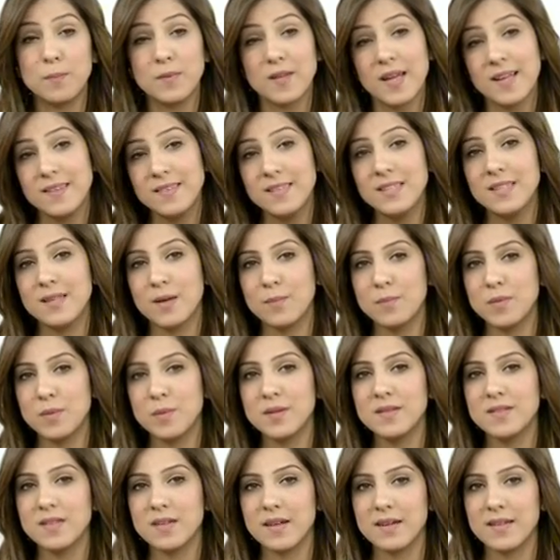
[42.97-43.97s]
تحديدا
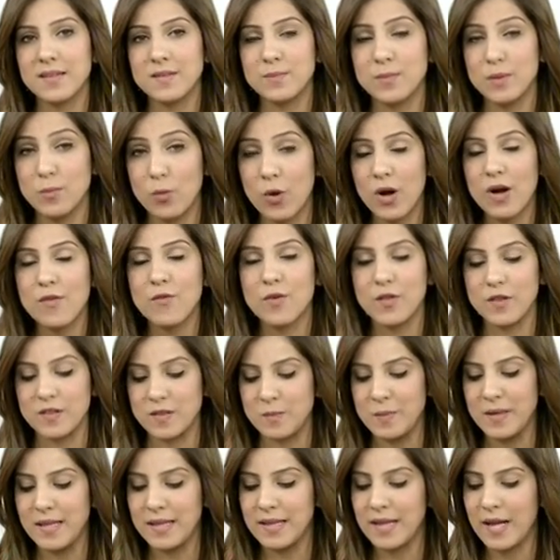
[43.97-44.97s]
بمنطقة بمحافظة
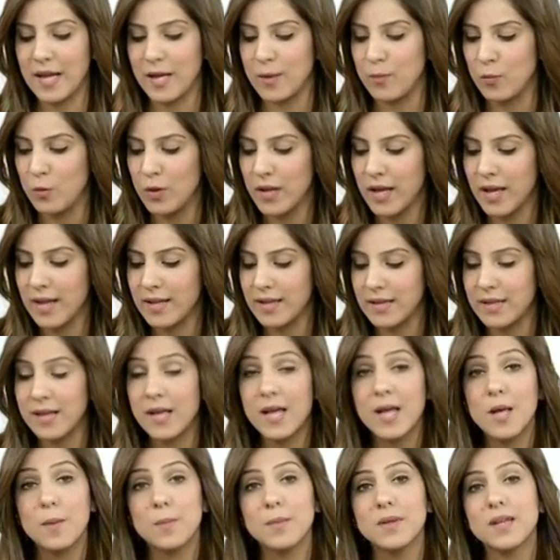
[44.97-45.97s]
بيت لحم والخليل
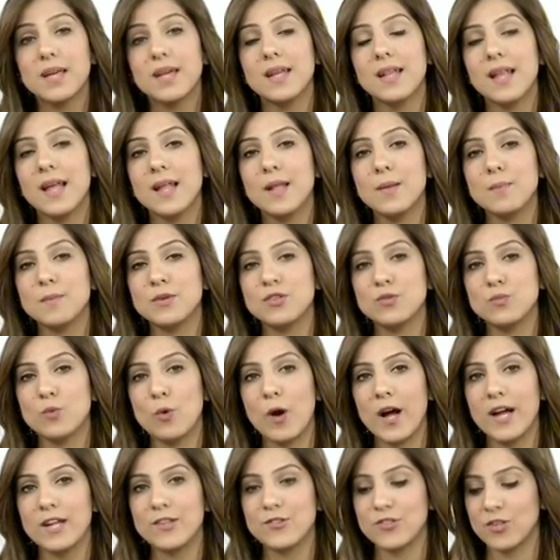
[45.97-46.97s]
من خلال
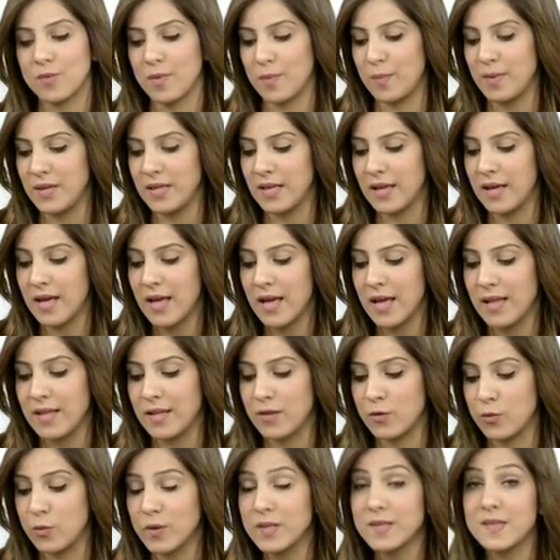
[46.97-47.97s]
مجموعات شبابية
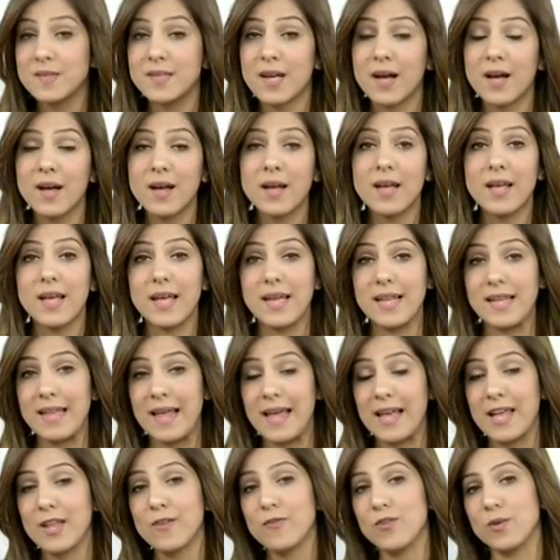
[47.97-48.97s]
لتوسع
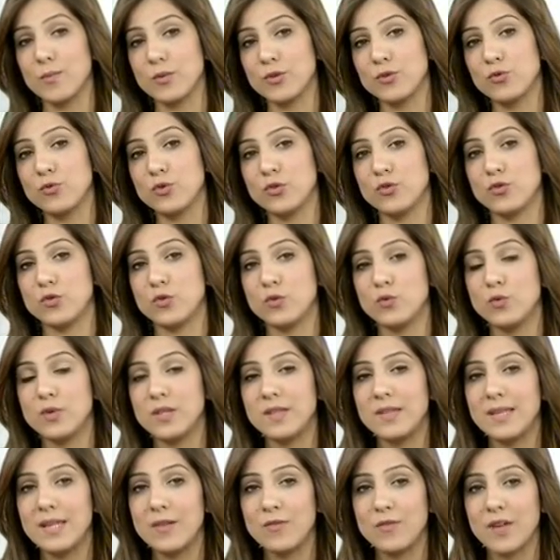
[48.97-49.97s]
الآن في مشروع جسور سور
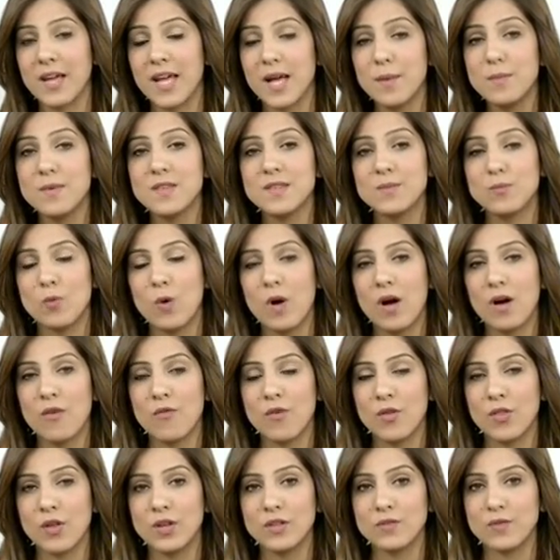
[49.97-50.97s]
2 في خمس
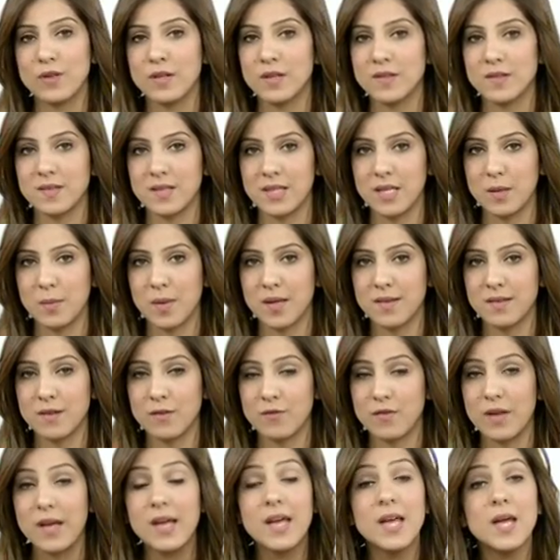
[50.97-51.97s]
محافظات فلسطينية
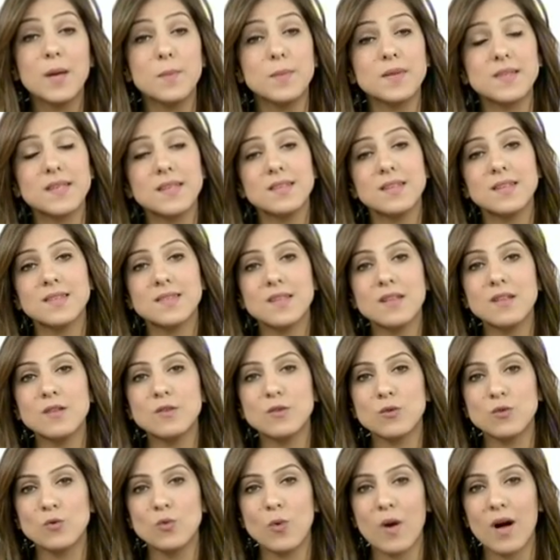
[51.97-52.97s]
مختلفة عدنا
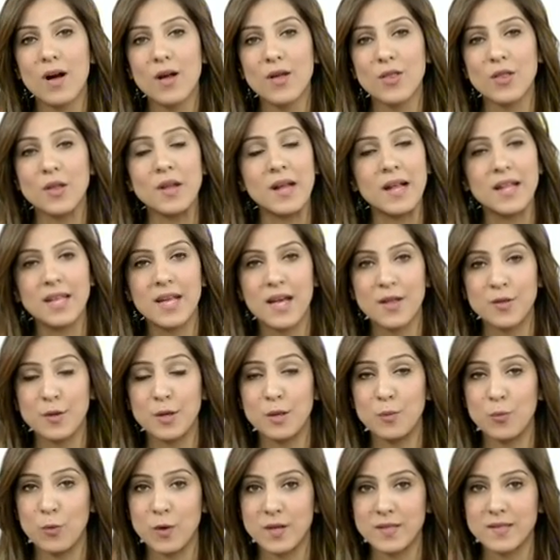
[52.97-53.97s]
نسلط الضوء أكثر على هذه
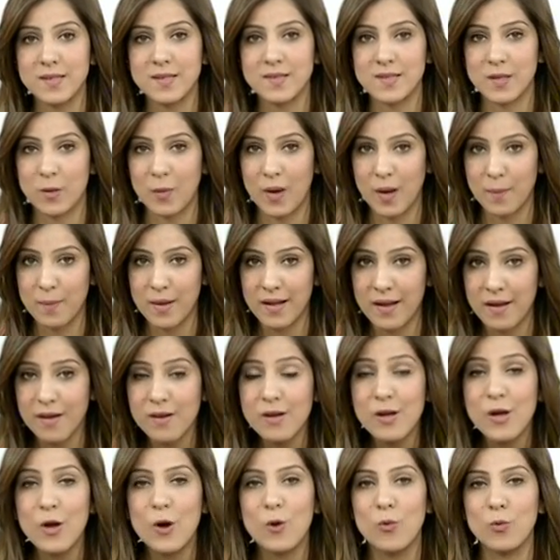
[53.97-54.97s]
المؤسسة وعملها
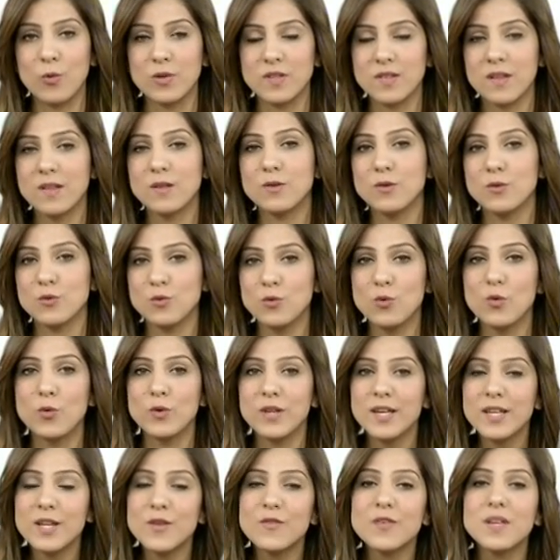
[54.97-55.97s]
ونسلط الضوء
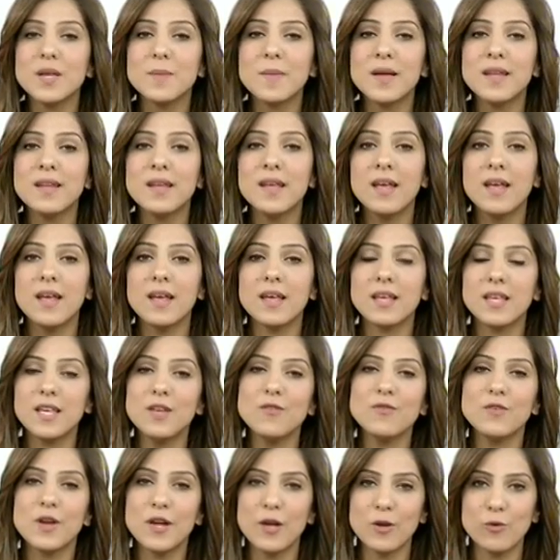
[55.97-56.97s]
ونعرف كمان
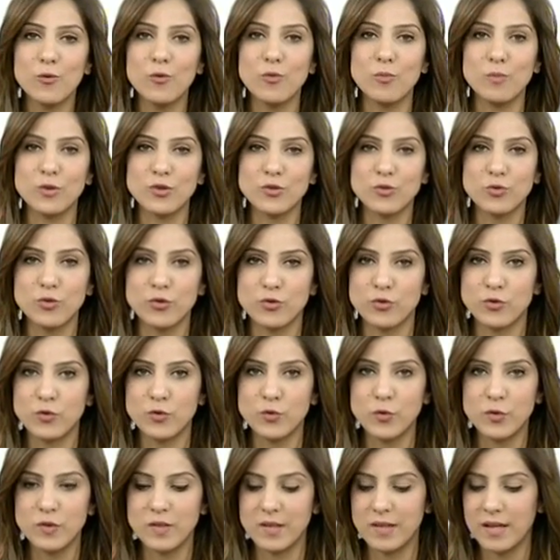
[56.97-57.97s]
كيف راح يكون مشروع
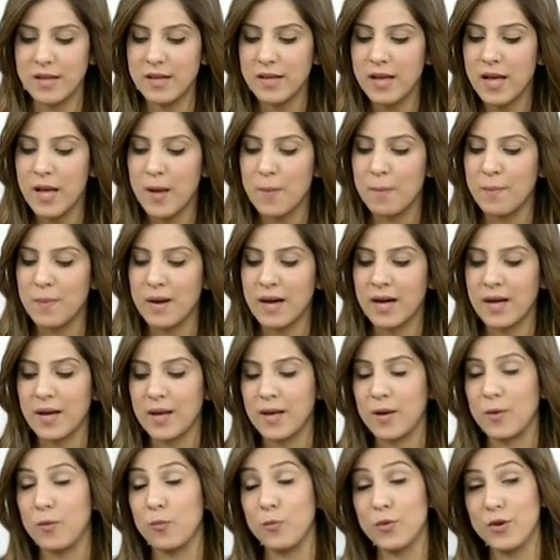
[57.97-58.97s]
جسور 2 مع
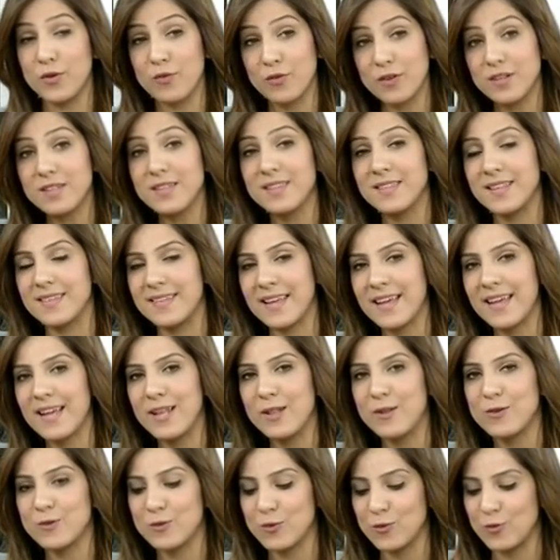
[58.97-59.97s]
وبرفقتنا داخل
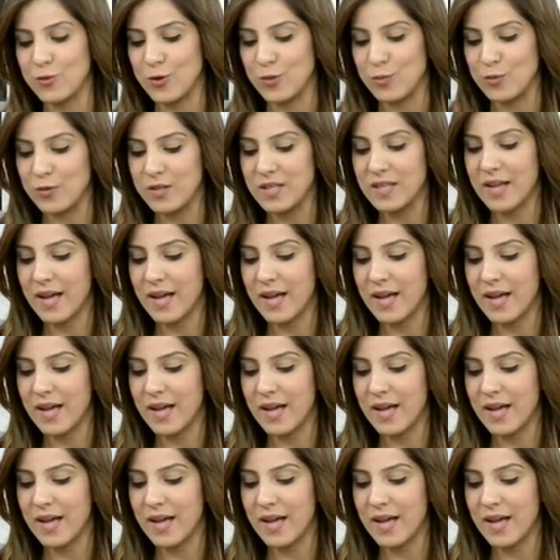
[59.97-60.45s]
الاستوديو مدير